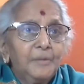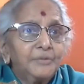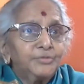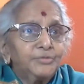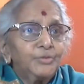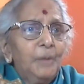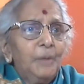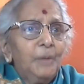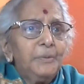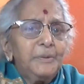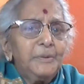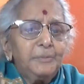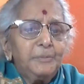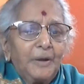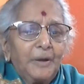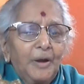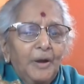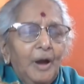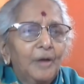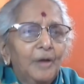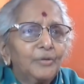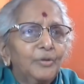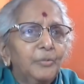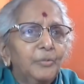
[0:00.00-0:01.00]
స్వామి
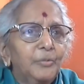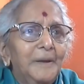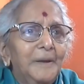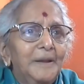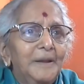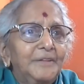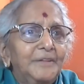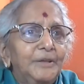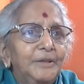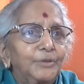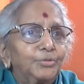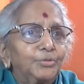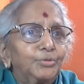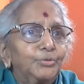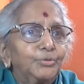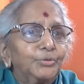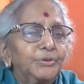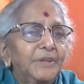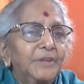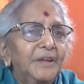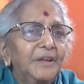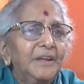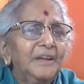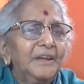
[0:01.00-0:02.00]
కారులో
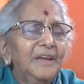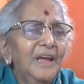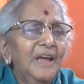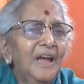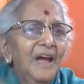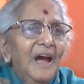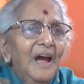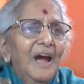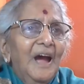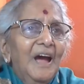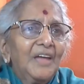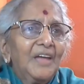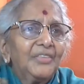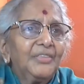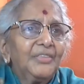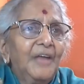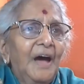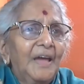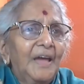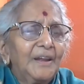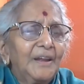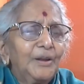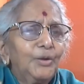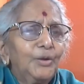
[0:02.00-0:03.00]
బయలుదేరుతుంటే ఆ
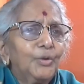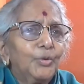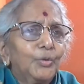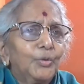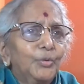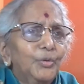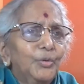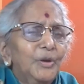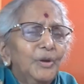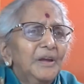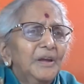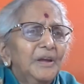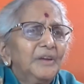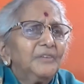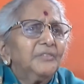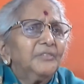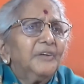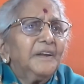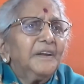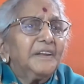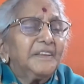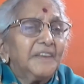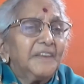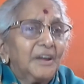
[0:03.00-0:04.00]
దారిలో
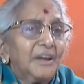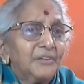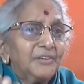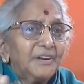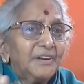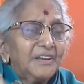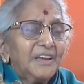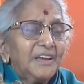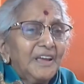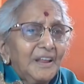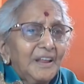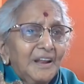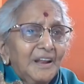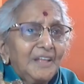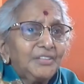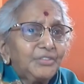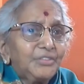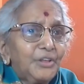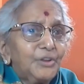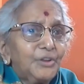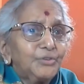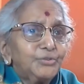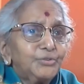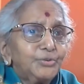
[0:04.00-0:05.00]
వారు ఎవరికి ఎలా
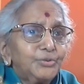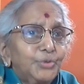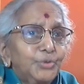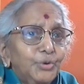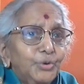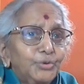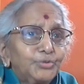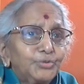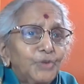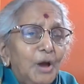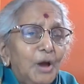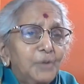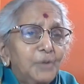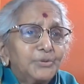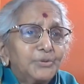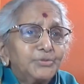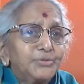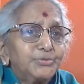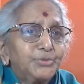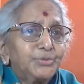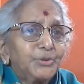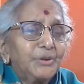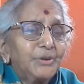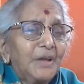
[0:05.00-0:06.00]
తెలిసిందో స్వామి
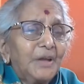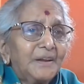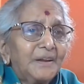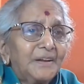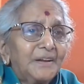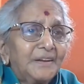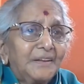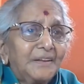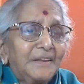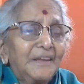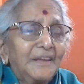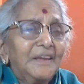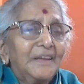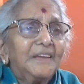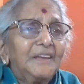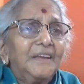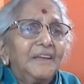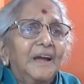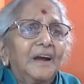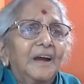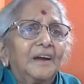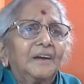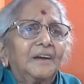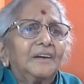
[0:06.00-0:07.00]
వస్తున్నారని
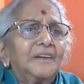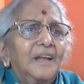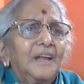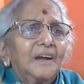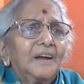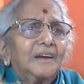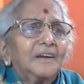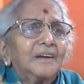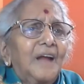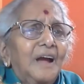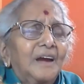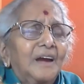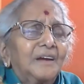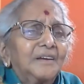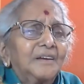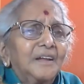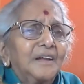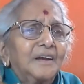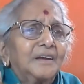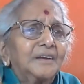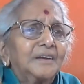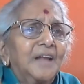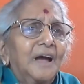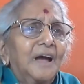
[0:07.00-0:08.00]
ఎక్కడక్కడ
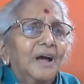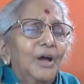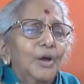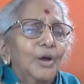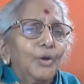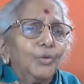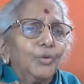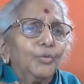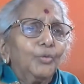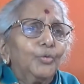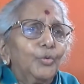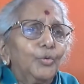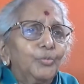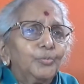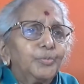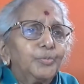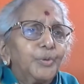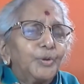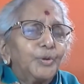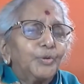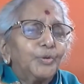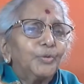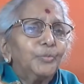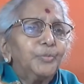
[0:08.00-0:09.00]
అక్కడక్కడ
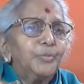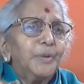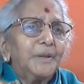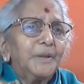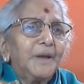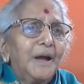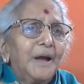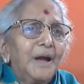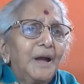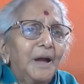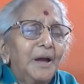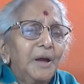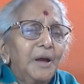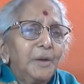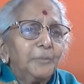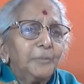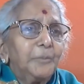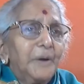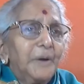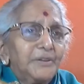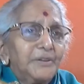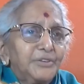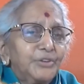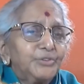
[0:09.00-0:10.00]
గుంపులు గుంపులుగా
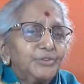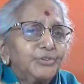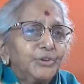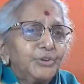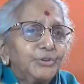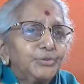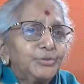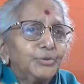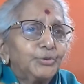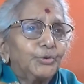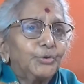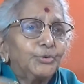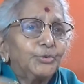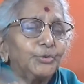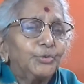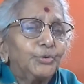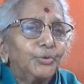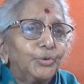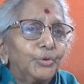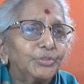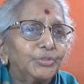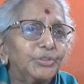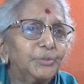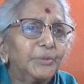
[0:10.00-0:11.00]
భజన చేసుకుంటూ
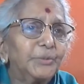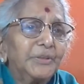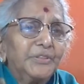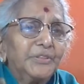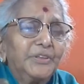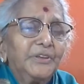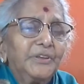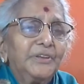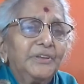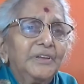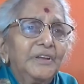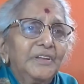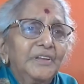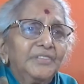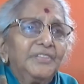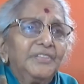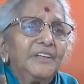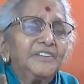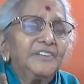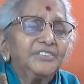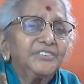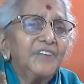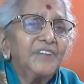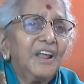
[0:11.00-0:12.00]
కొంతమంది
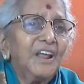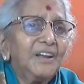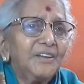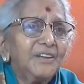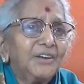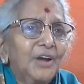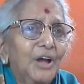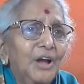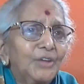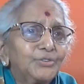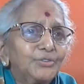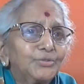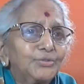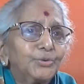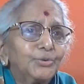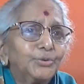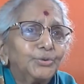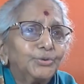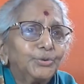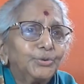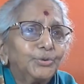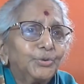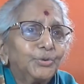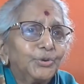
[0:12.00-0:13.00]
దర్శనాన్ని
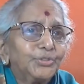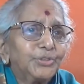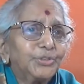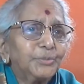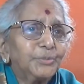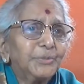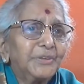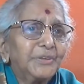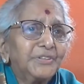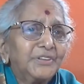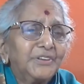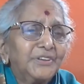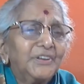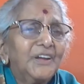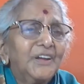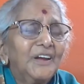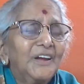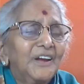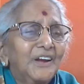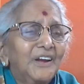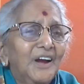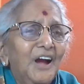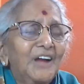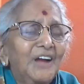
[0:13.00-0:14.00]
కాచుకుంటూ కొంతమంది
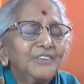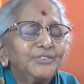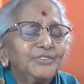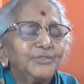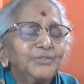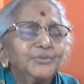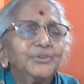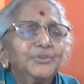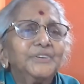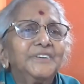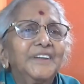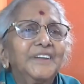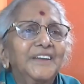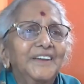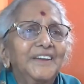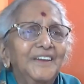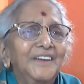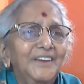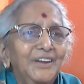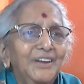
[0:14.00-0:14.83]
కాచి ఉంటే